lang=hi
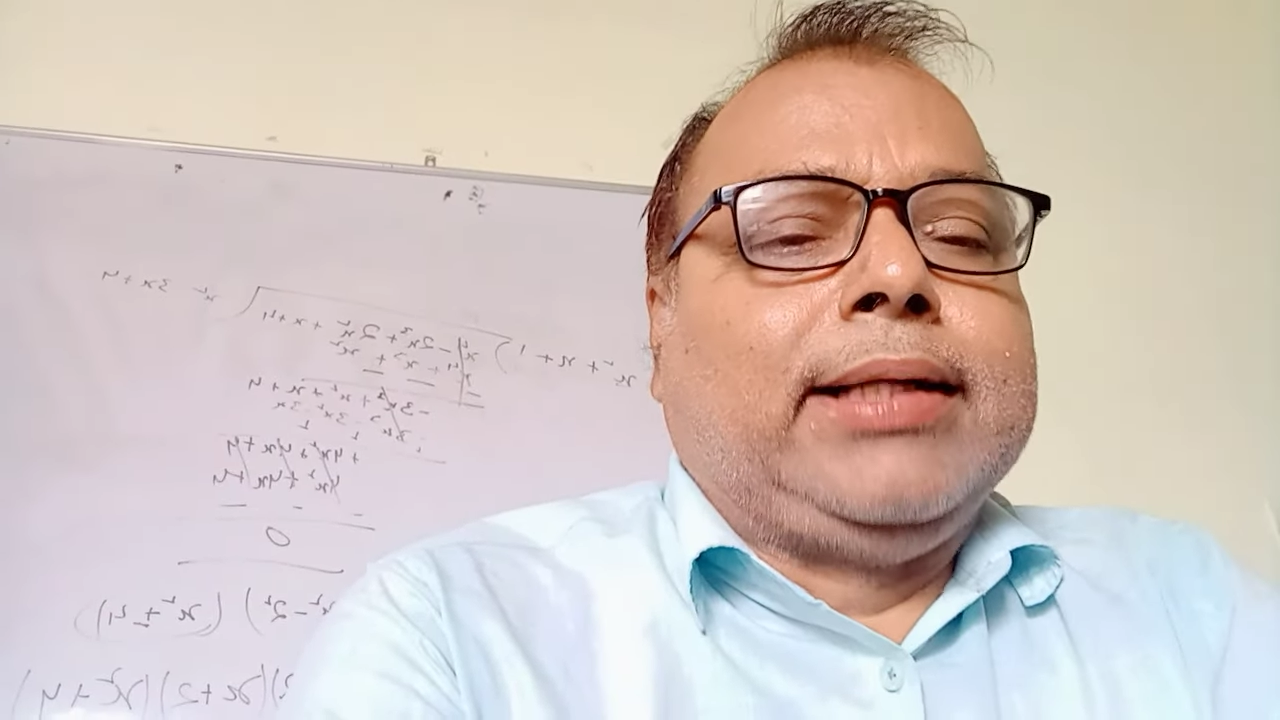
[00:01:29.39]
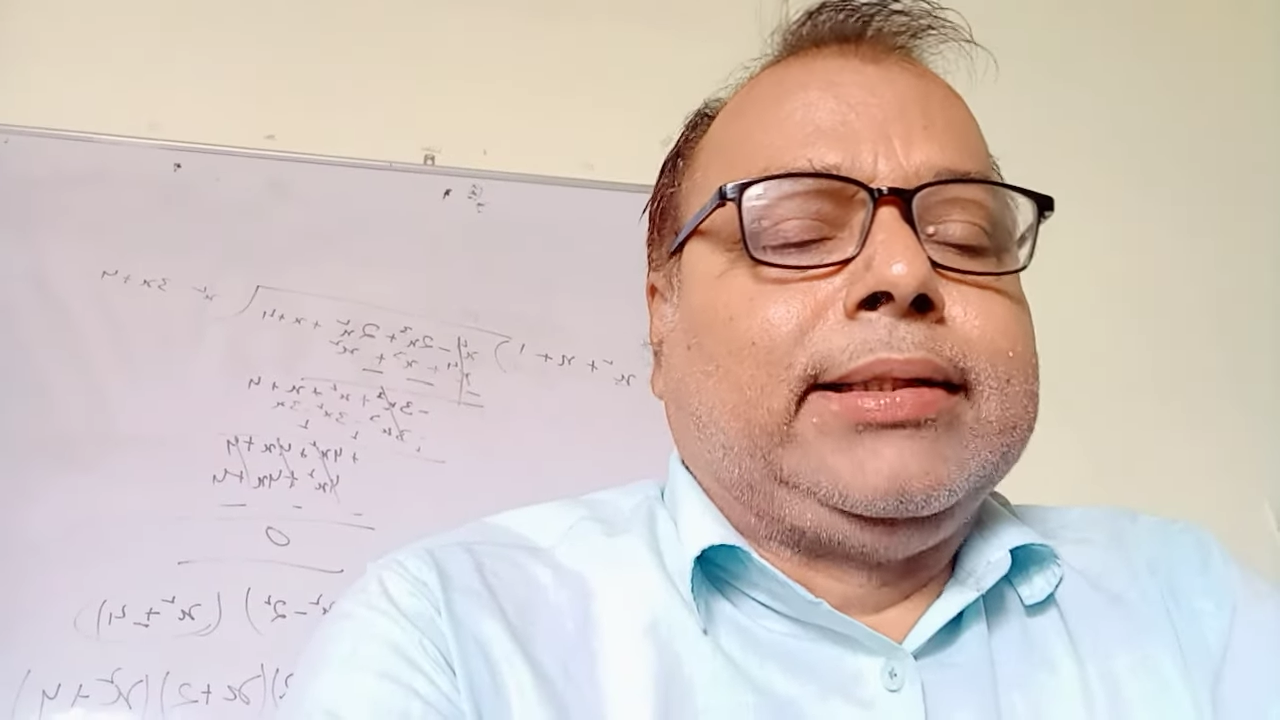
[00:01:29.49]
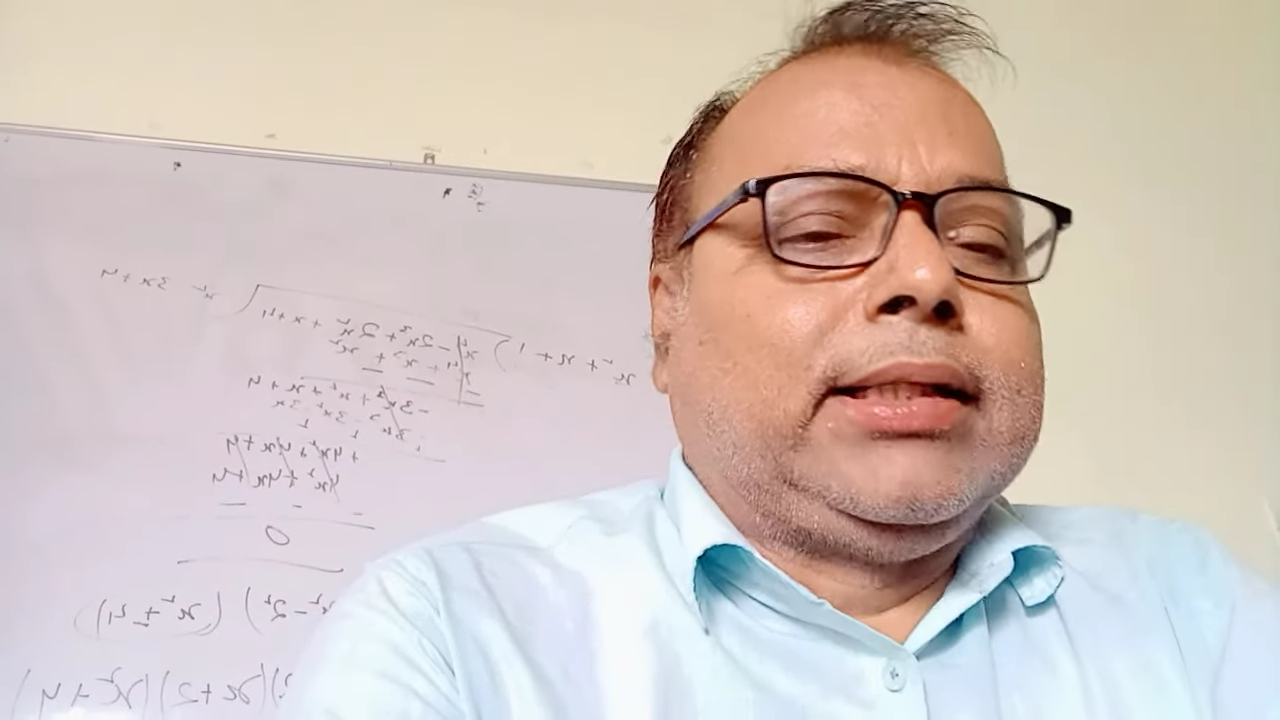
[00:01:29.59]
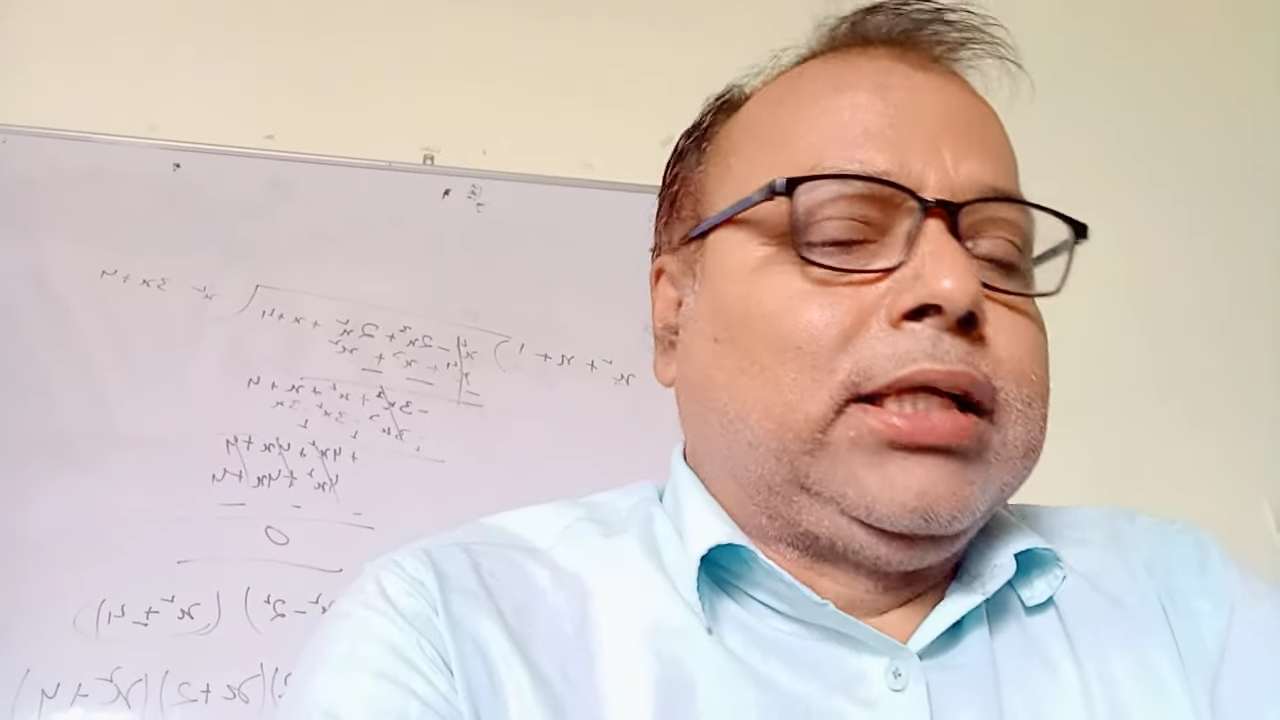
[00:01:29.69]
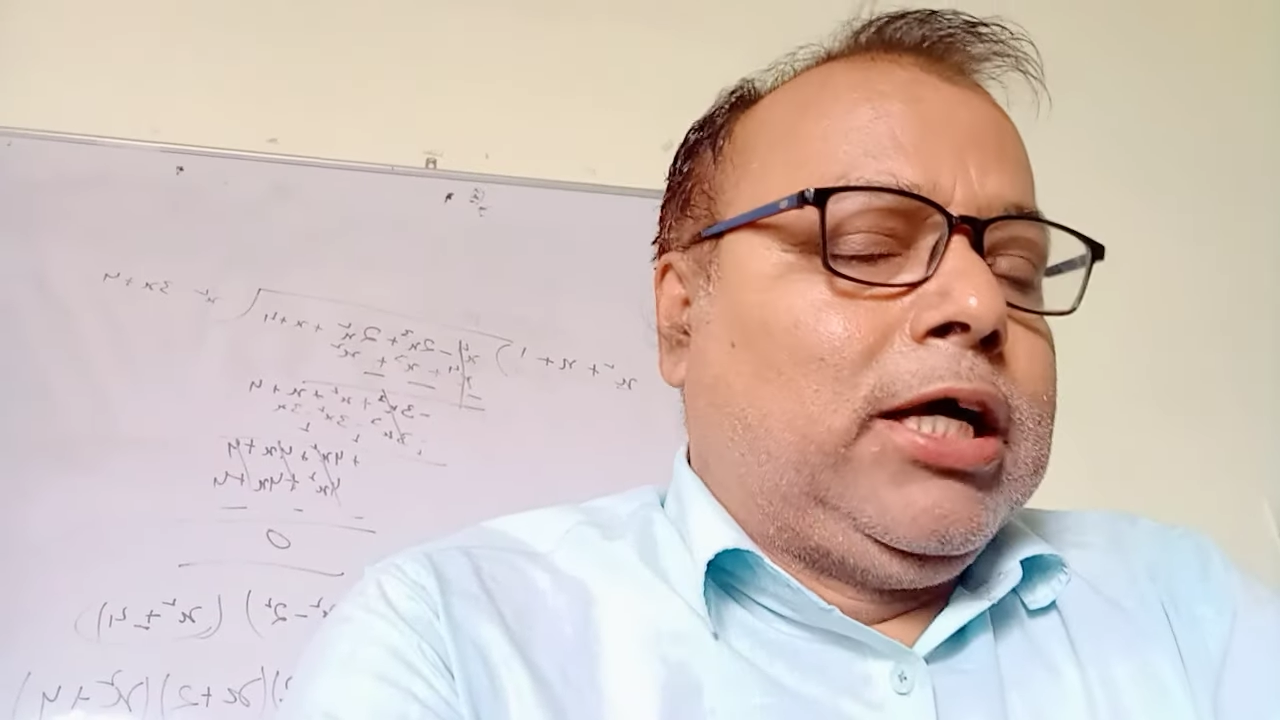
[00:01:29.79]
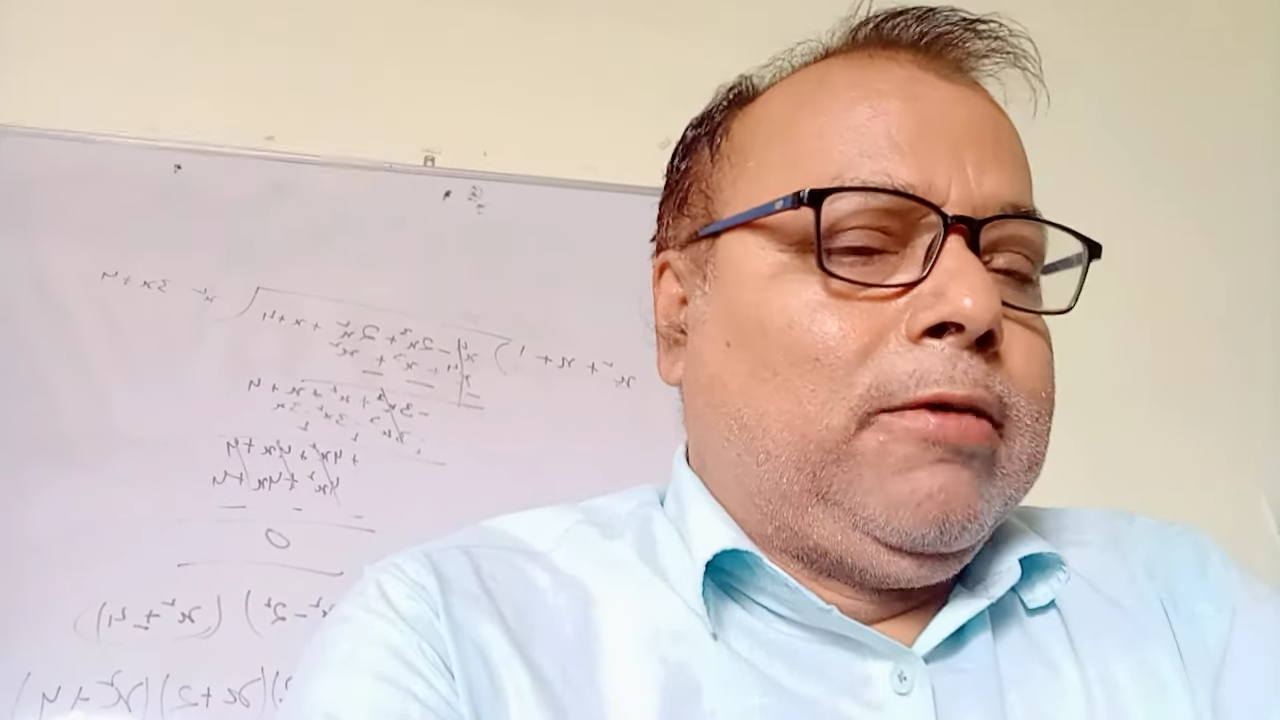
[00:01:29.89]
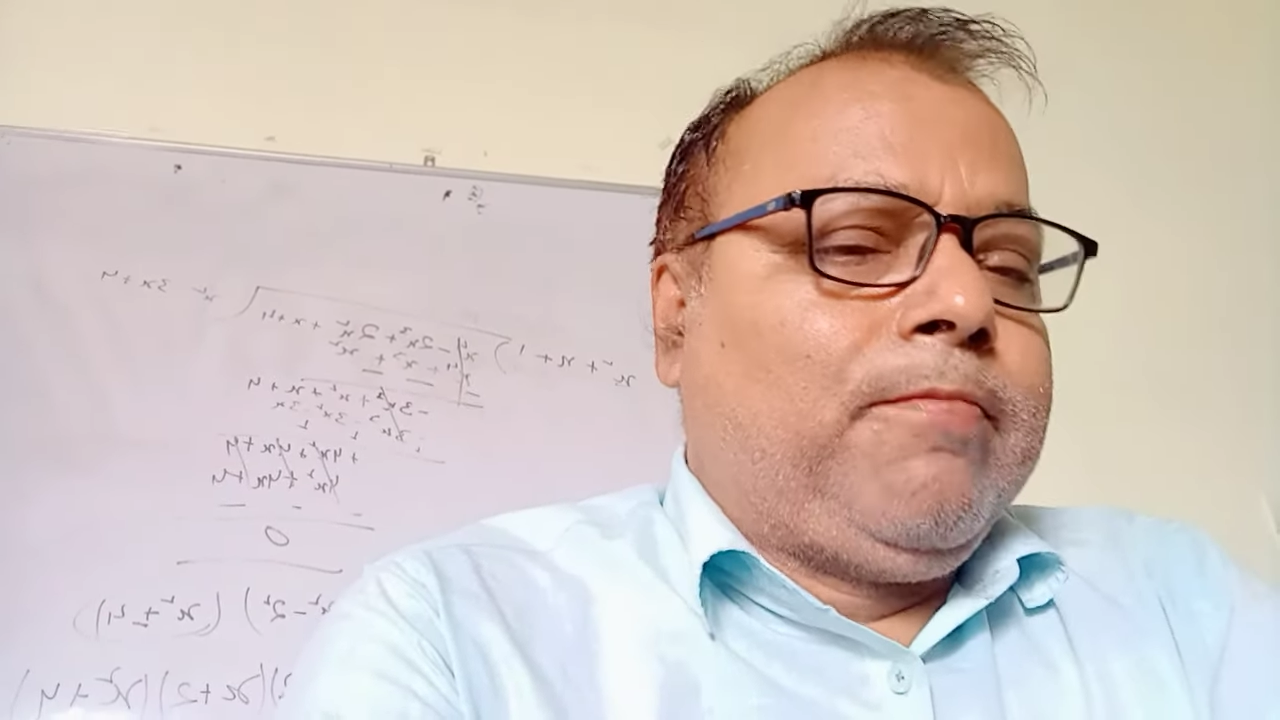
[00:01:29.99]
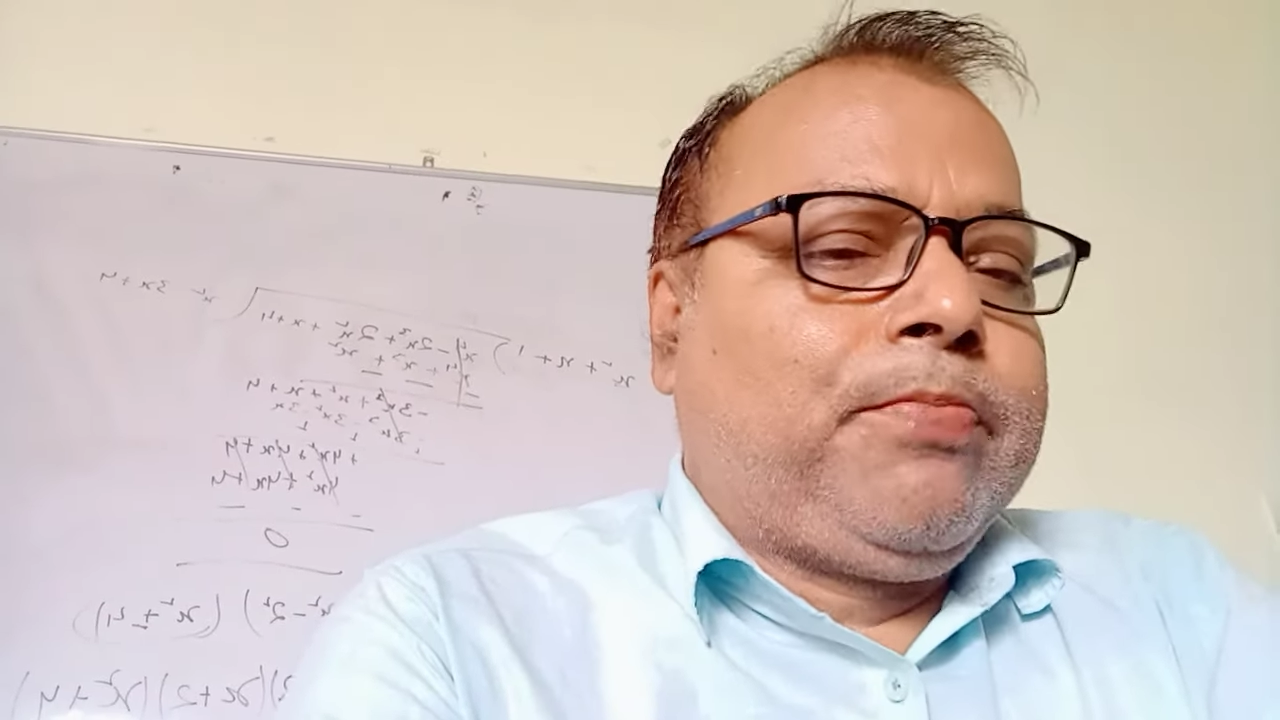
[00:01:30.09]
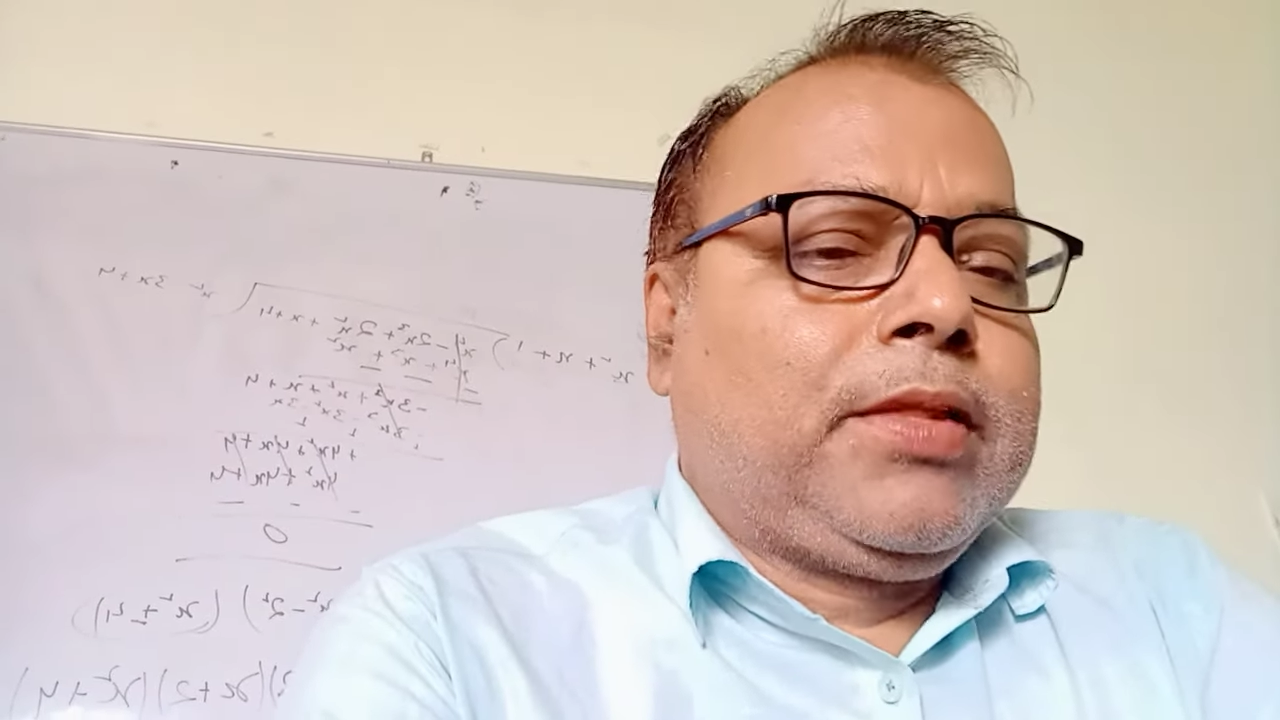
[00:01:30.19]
कार्यरत है